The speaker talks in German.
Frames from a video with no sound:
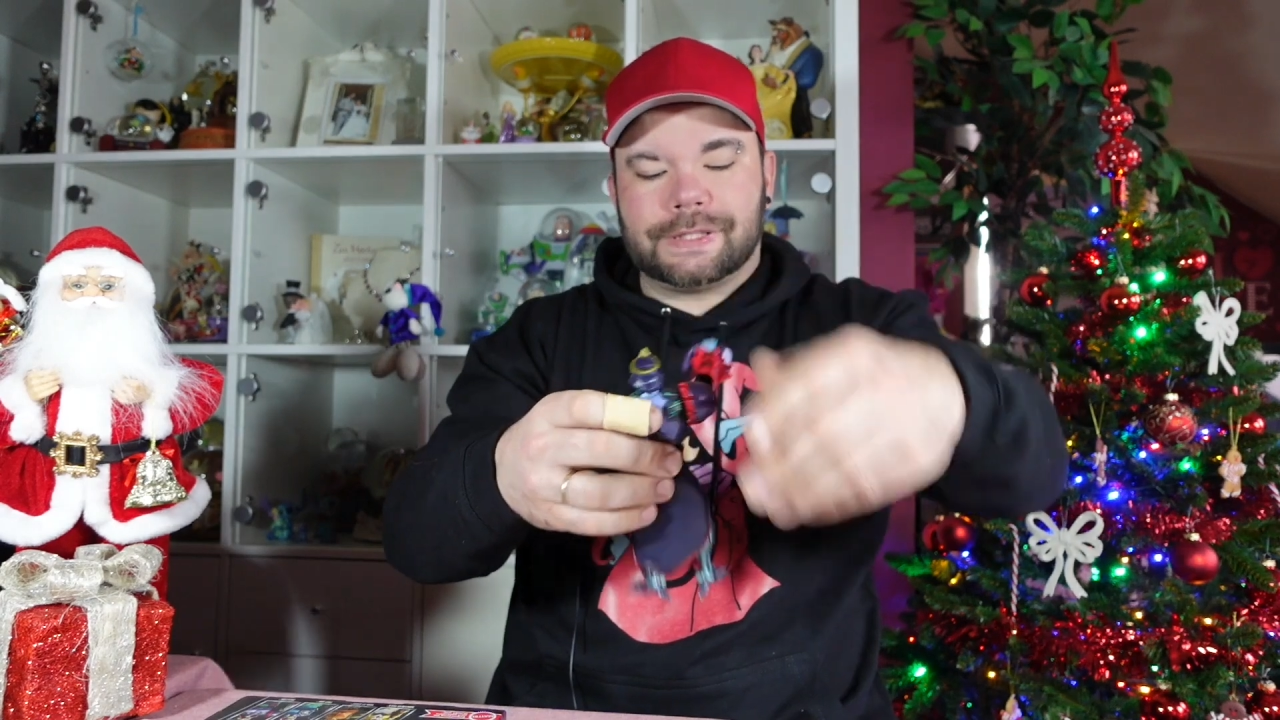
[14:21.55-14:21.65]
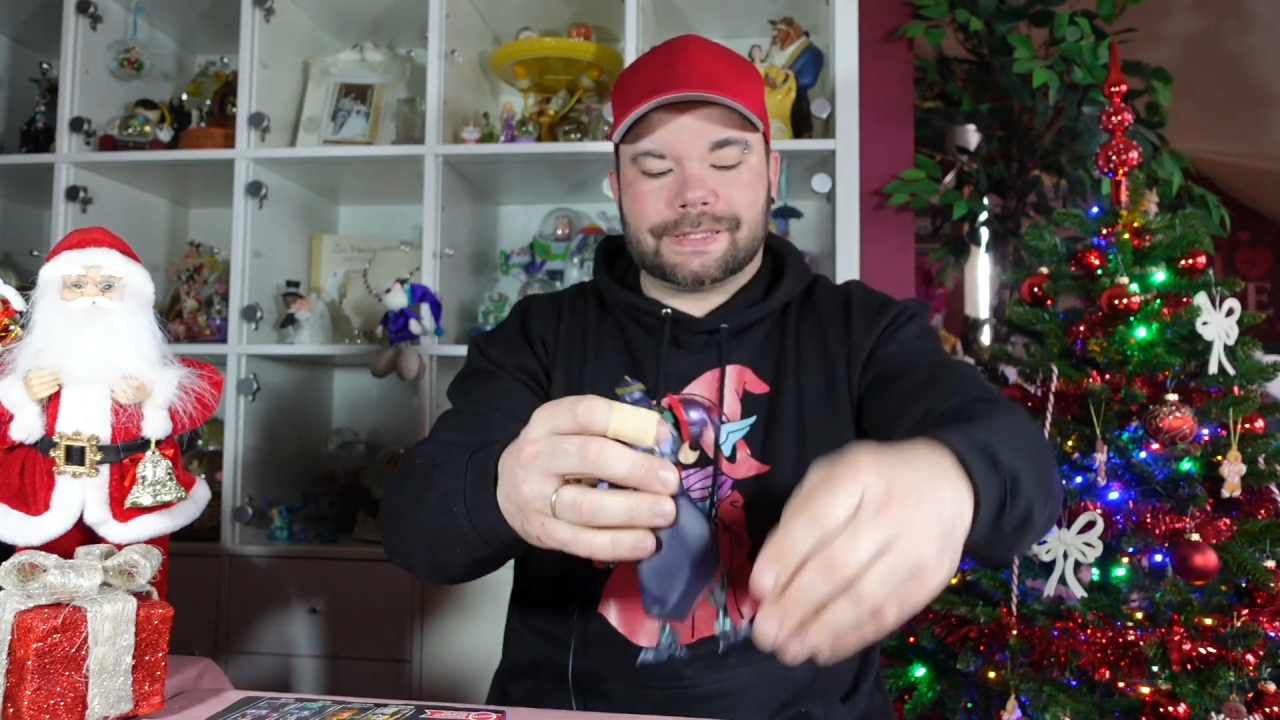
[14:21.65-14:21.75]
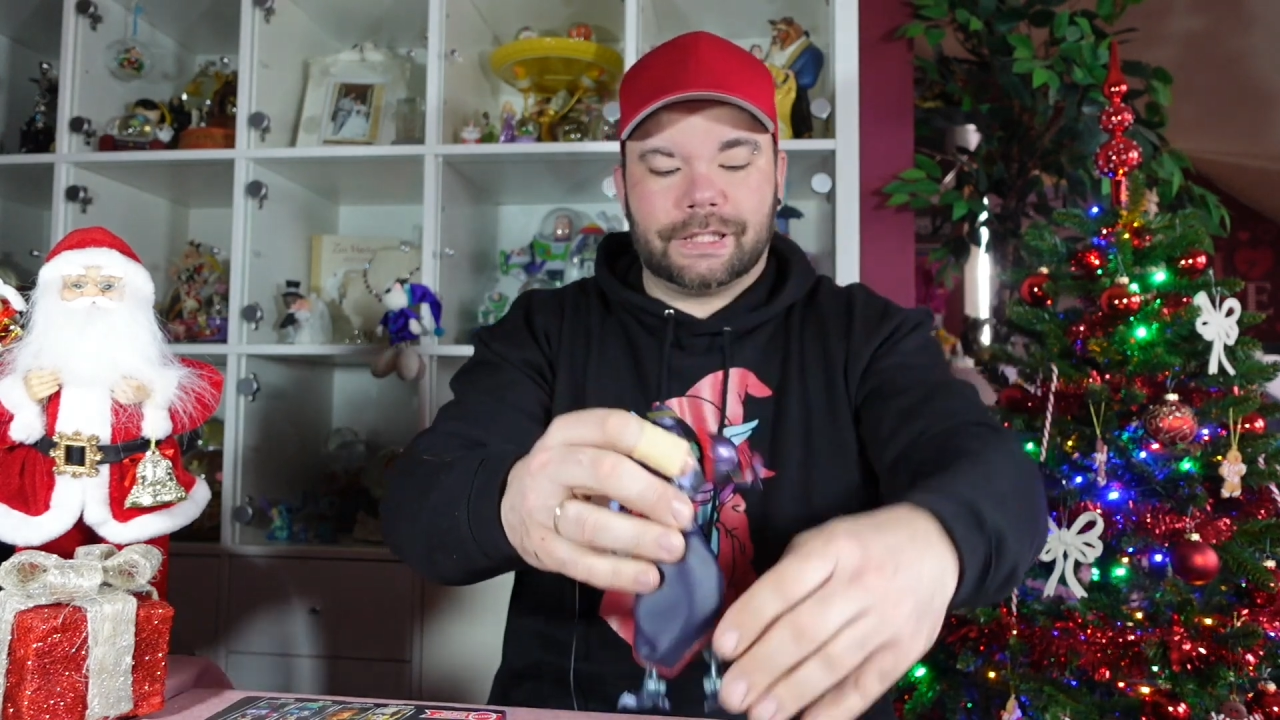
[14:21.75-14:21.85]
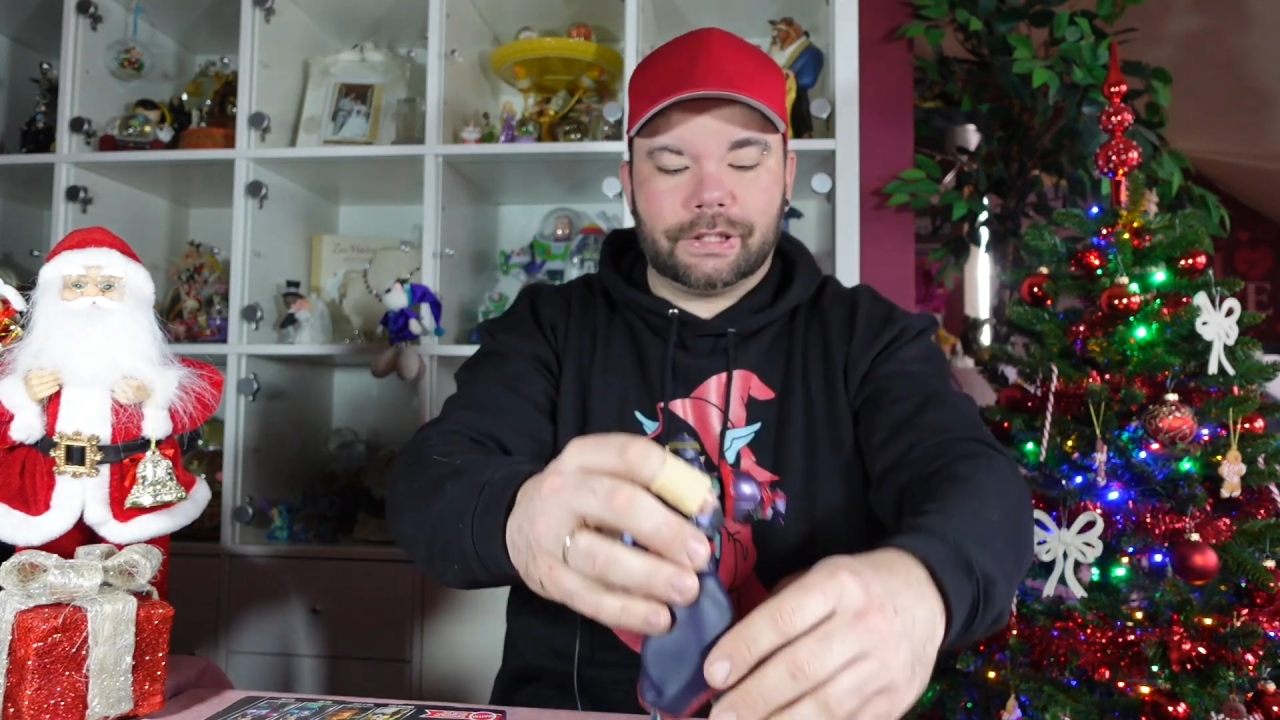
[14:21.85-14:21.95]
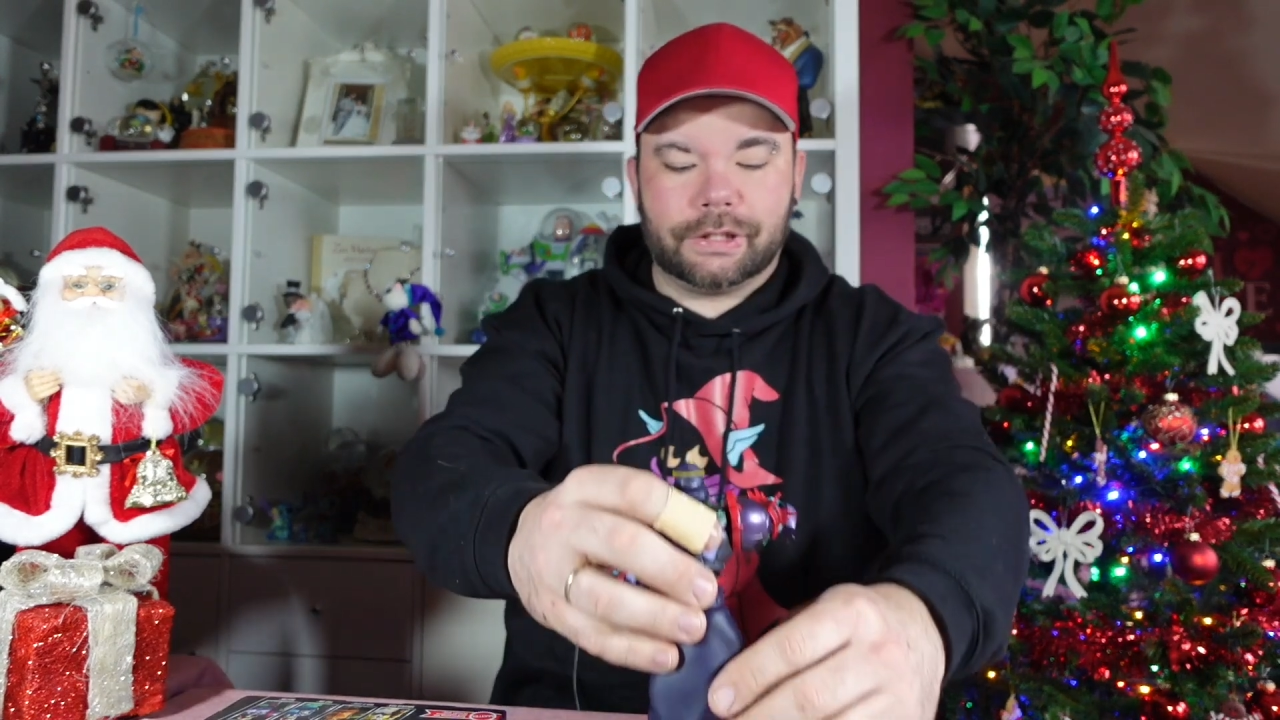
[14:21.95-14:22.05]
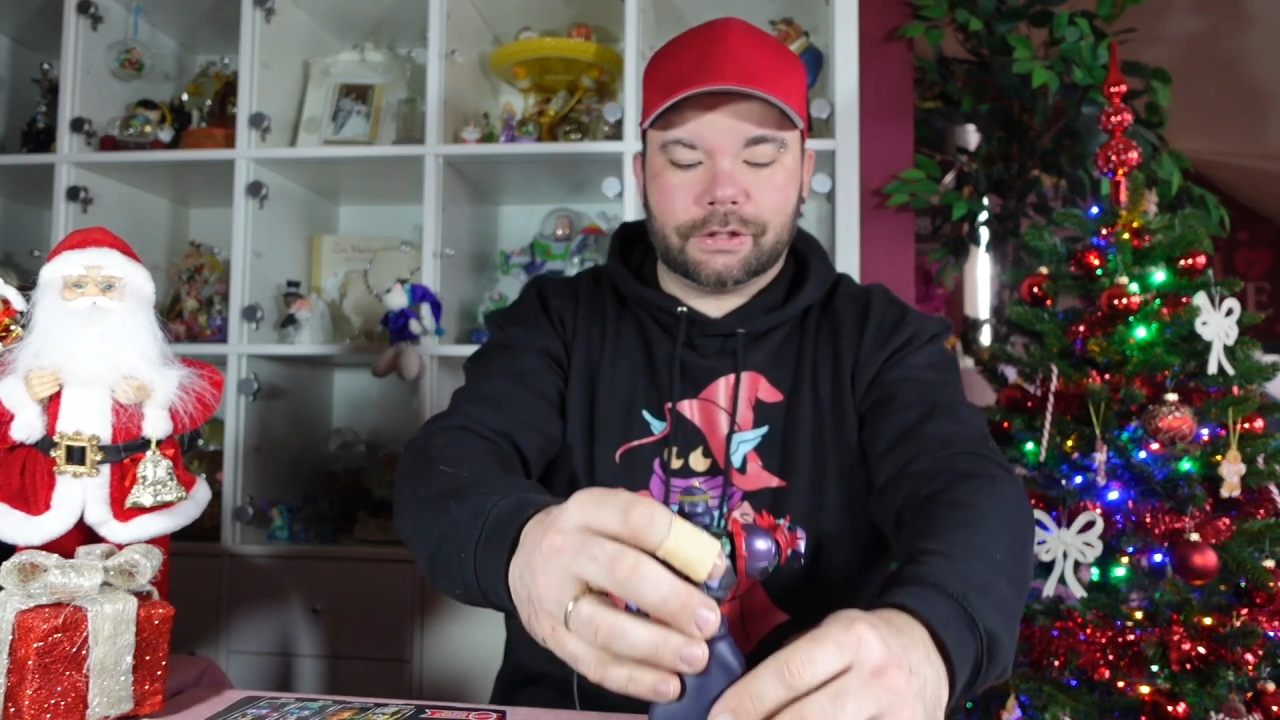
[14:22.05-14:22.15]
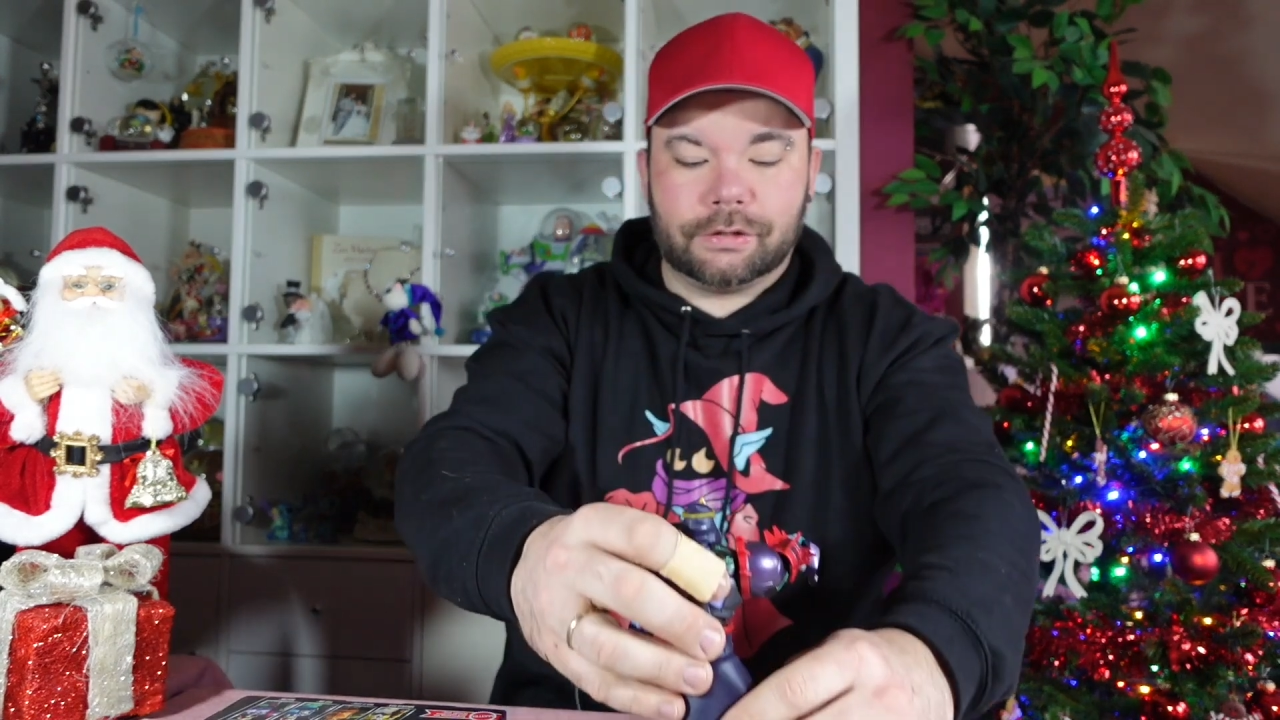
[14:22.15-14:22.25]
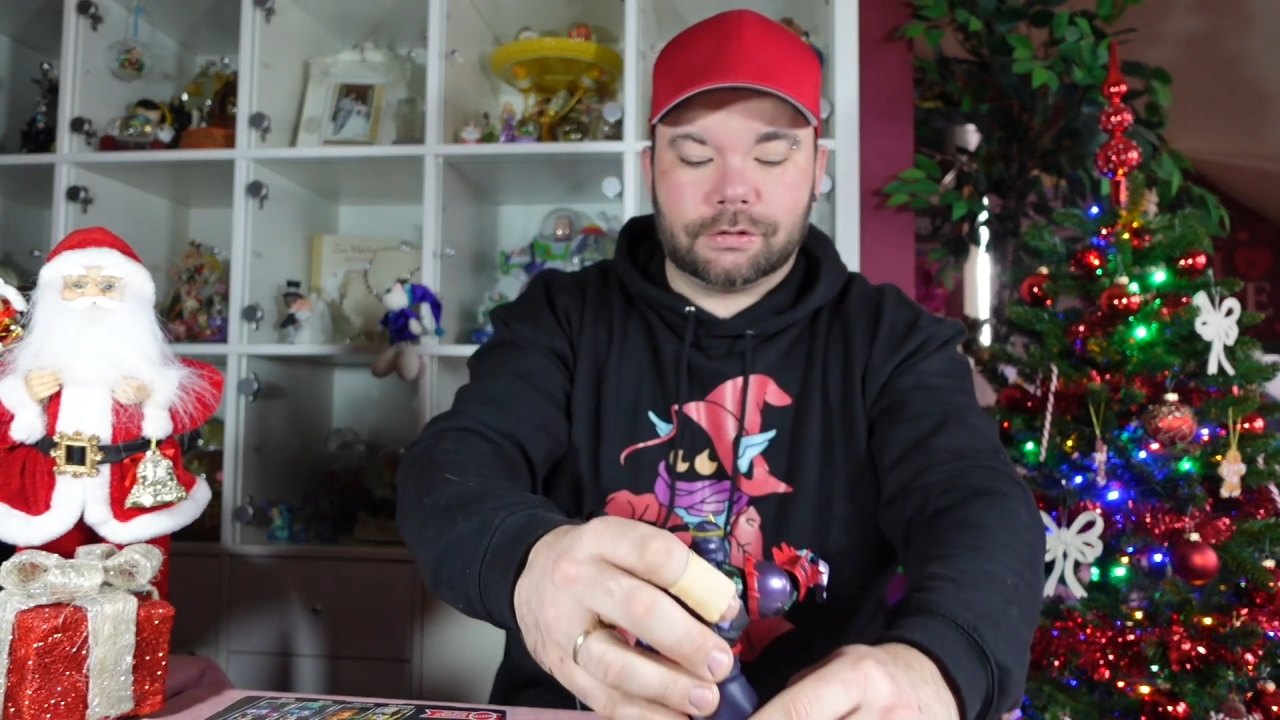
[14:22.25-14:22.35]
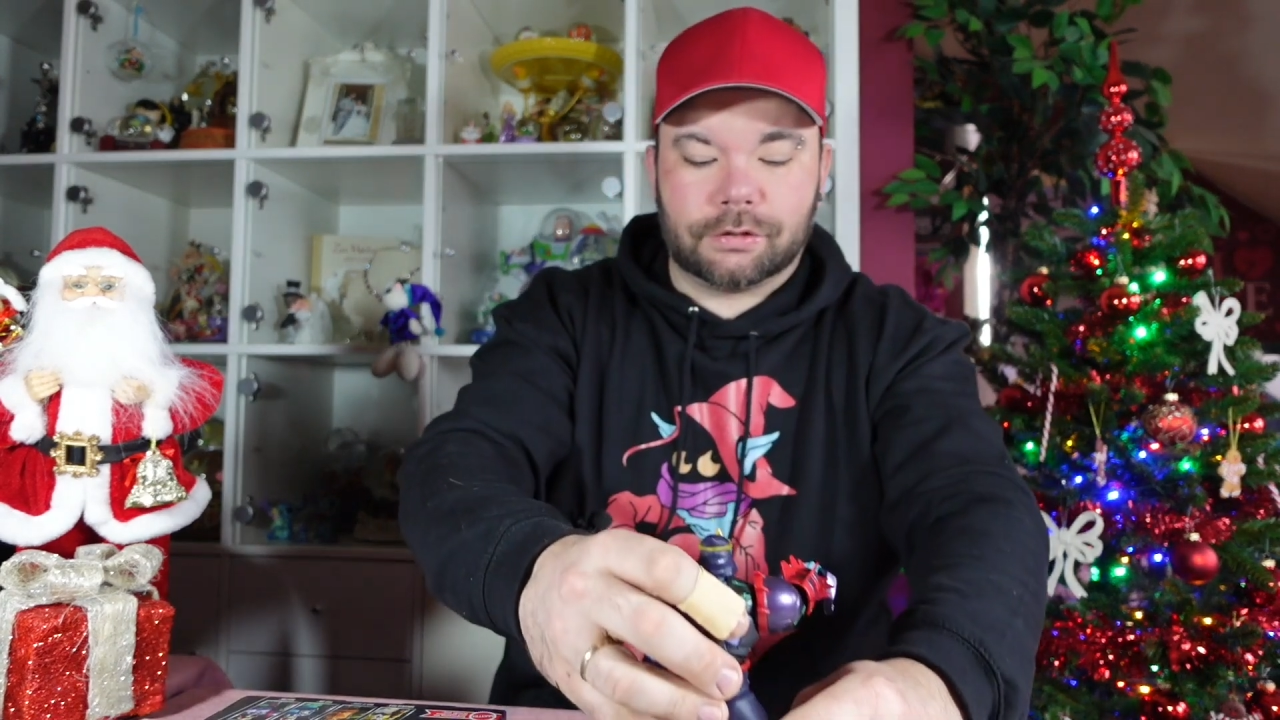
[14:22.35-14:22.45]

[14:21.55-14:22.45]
Serie